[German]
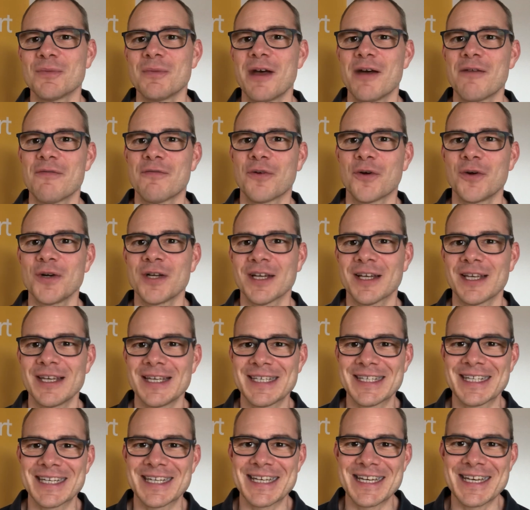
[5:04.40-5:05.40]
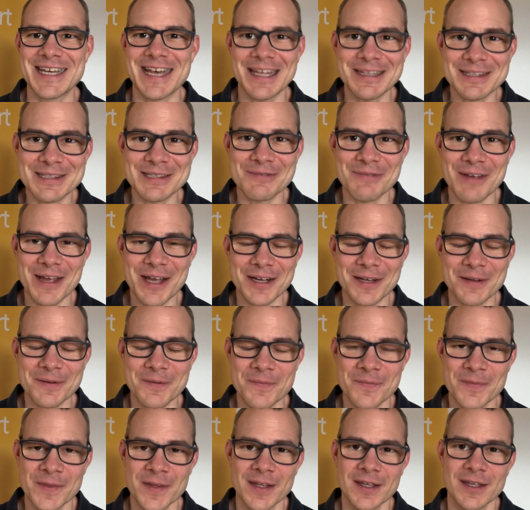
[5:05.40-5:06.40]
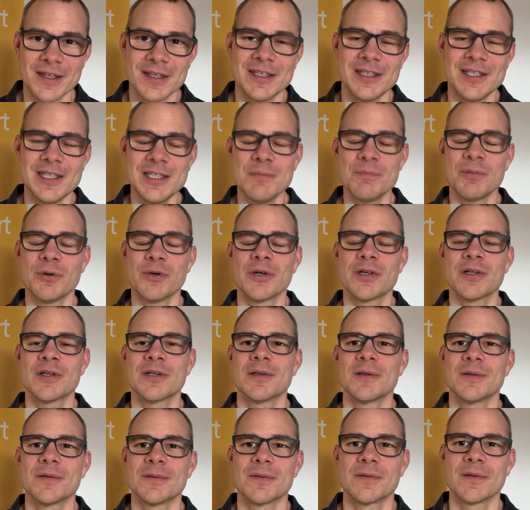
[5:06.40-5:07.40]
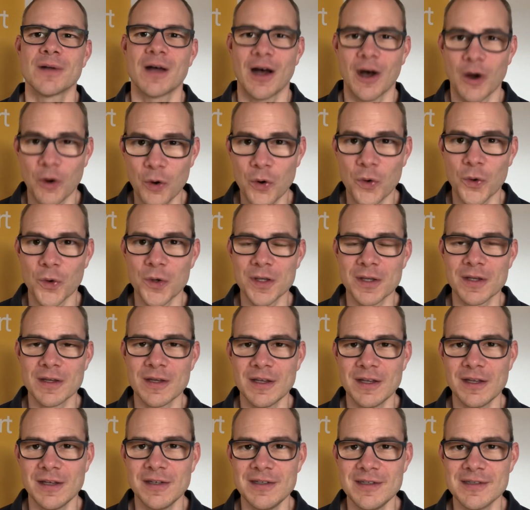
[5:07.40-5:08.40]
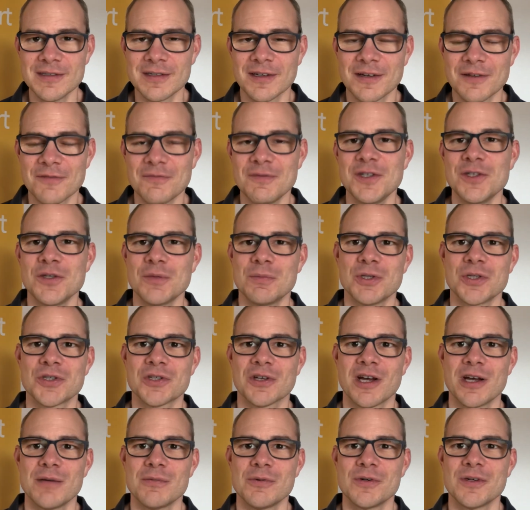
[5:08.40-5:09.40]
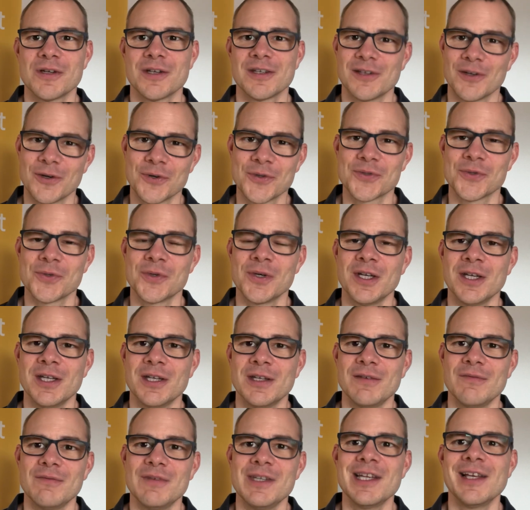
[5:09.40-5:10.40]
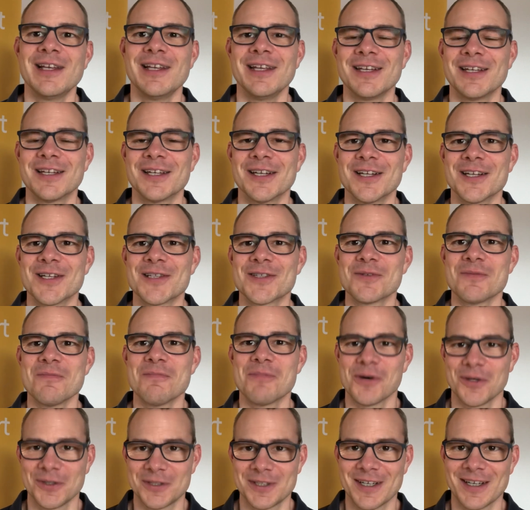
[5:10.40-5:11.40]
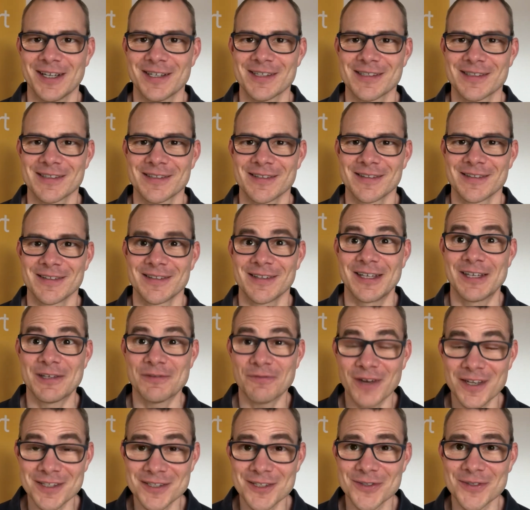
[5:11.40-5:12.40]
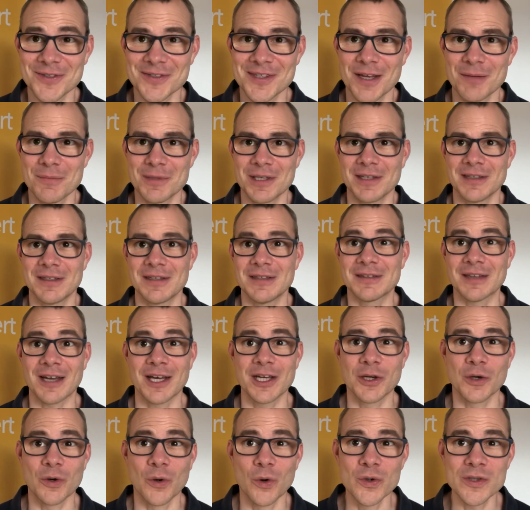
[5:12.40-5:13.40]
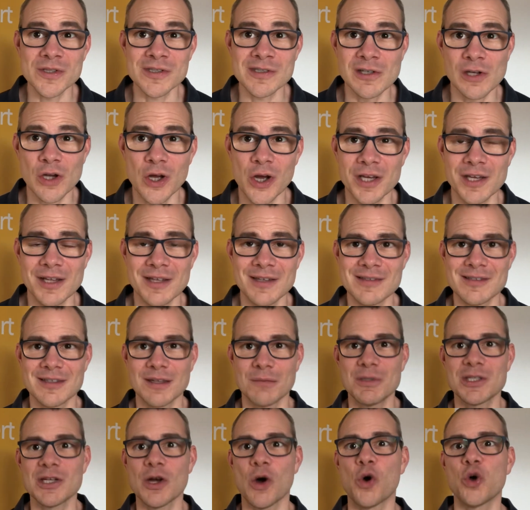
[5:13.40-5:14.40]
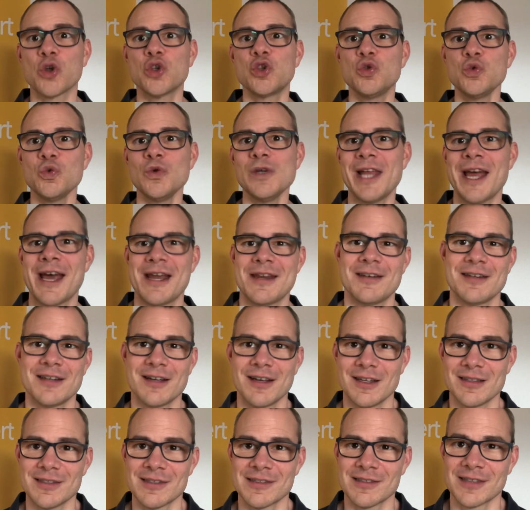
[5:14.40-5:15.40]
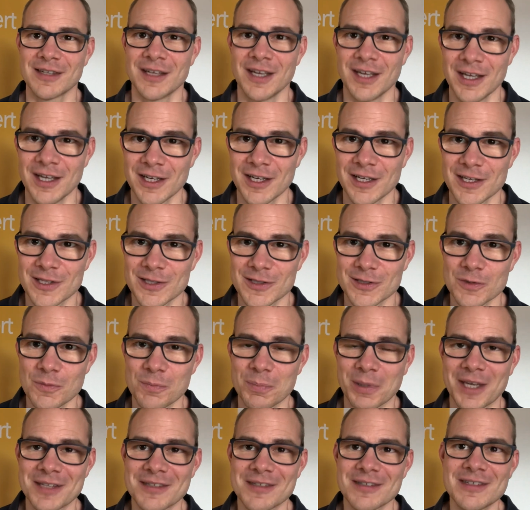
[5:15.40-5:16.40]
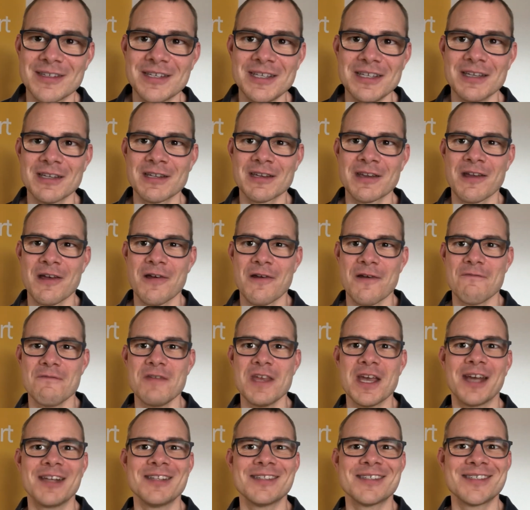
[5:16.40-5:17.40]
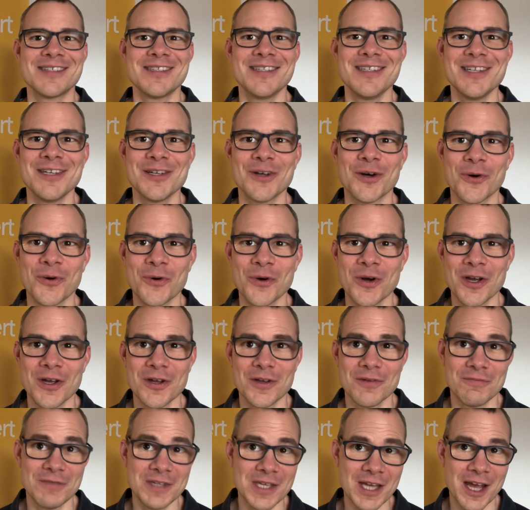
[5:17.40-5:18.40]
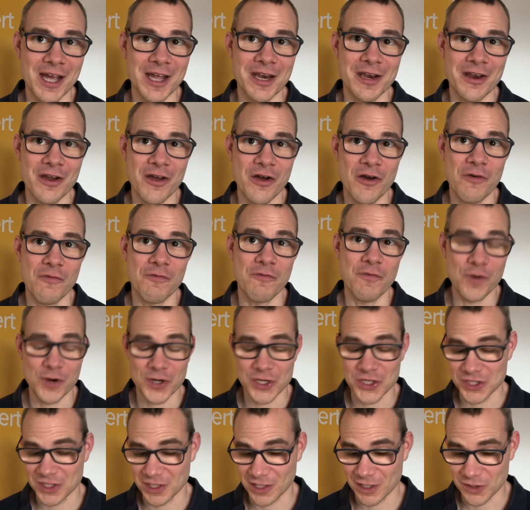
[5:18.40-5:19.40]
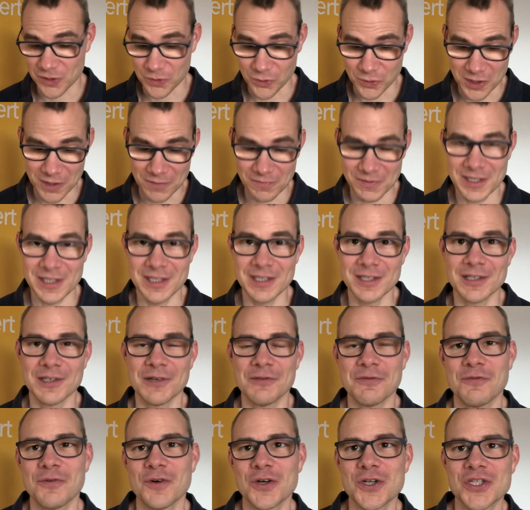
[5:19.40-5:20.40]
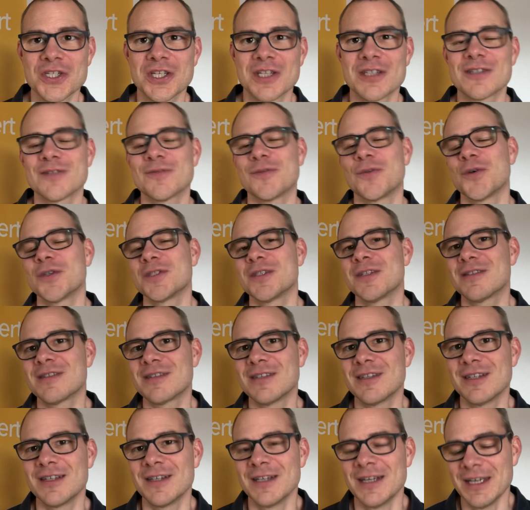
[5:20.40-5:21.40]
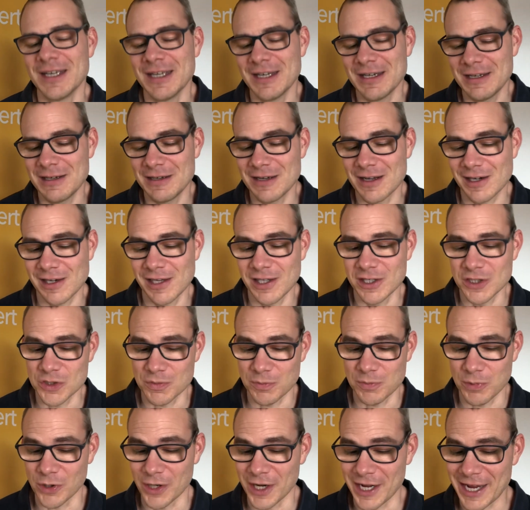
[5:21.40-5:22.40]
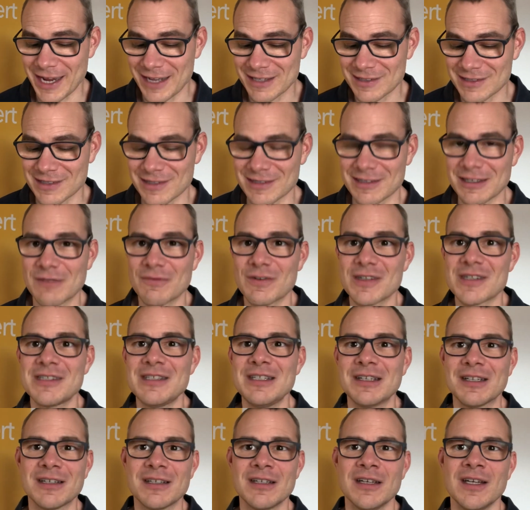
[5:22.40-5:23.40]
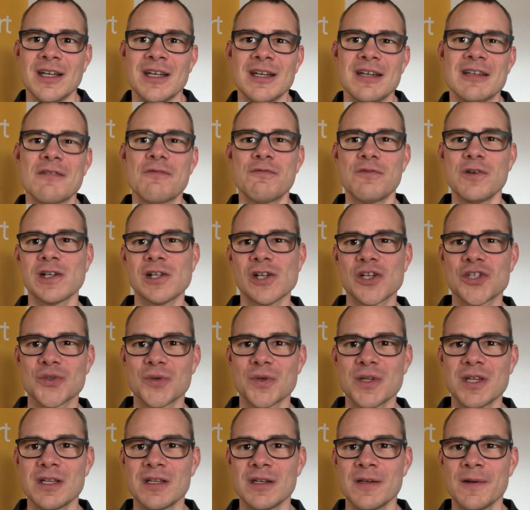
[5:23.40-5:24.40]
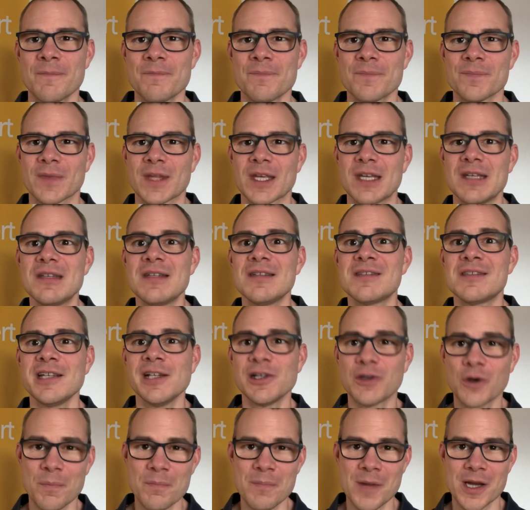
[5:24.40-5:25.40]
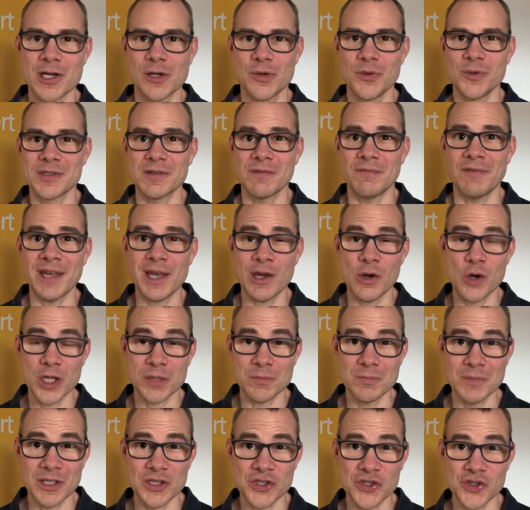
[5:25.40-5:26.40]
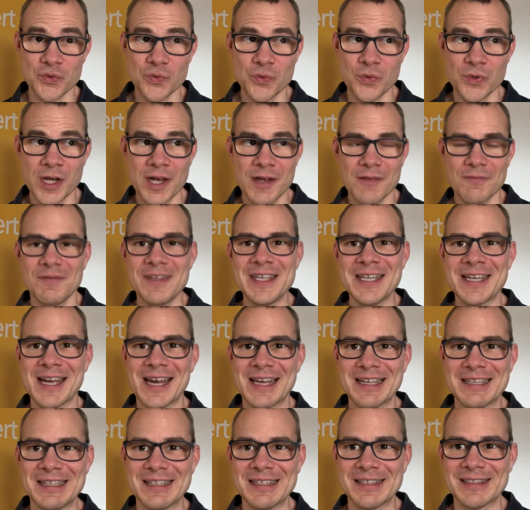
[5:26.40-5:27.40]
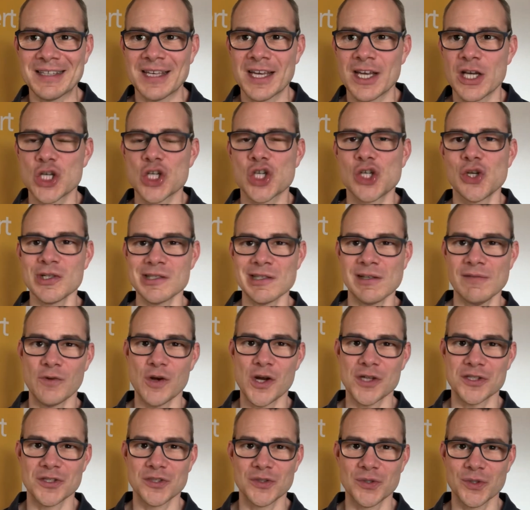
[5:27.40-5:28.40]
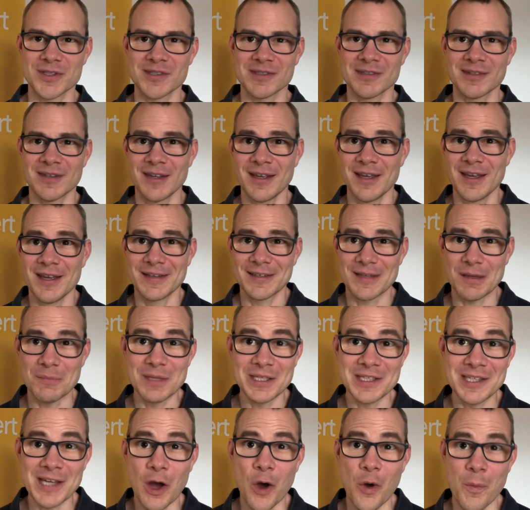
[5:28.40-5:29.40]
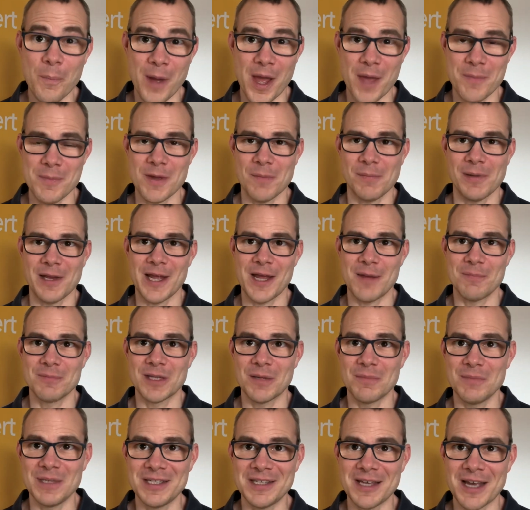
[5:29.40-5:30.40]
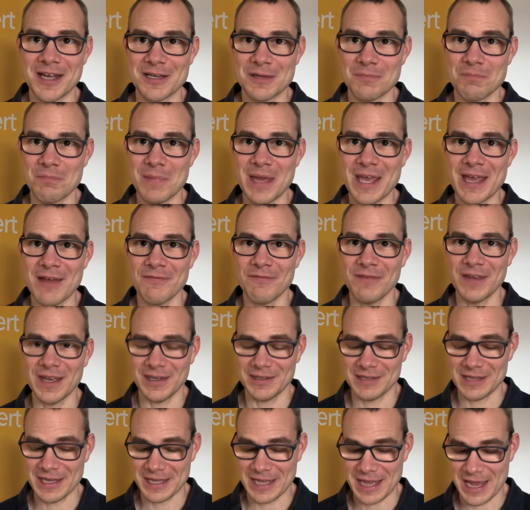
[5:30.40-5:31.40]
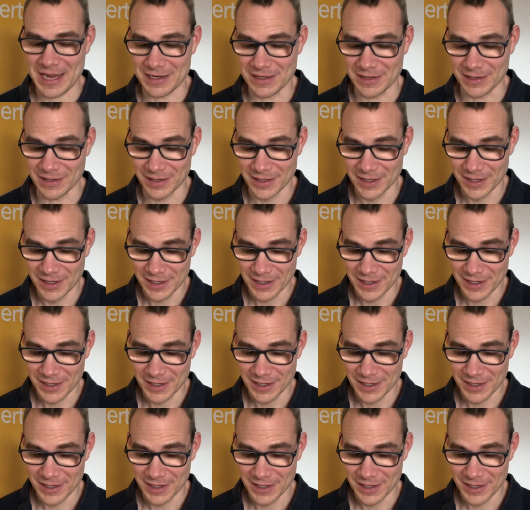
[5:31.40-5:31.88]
erfolgreich Netzwerken E-Book, auch unten in dieser Videobeschreibung, genauso wie der Link zum Podcast. Ich fasse zusammen die drei großen Learnings, damit auch du lernen kannst, zu präsentieren wie ein CEO, wie ein Vorstand oder wie hier Vorstandsvorsitzende Nina Klingspor. Erstens, investiere eine Viertelstunde in die Zielgruppenanalyse. Wer hört mir zu? Wie kann ich Schlüsselworte nutzen, damit die auch bei mir bleiben, damit die einen Mehrwert erkennen?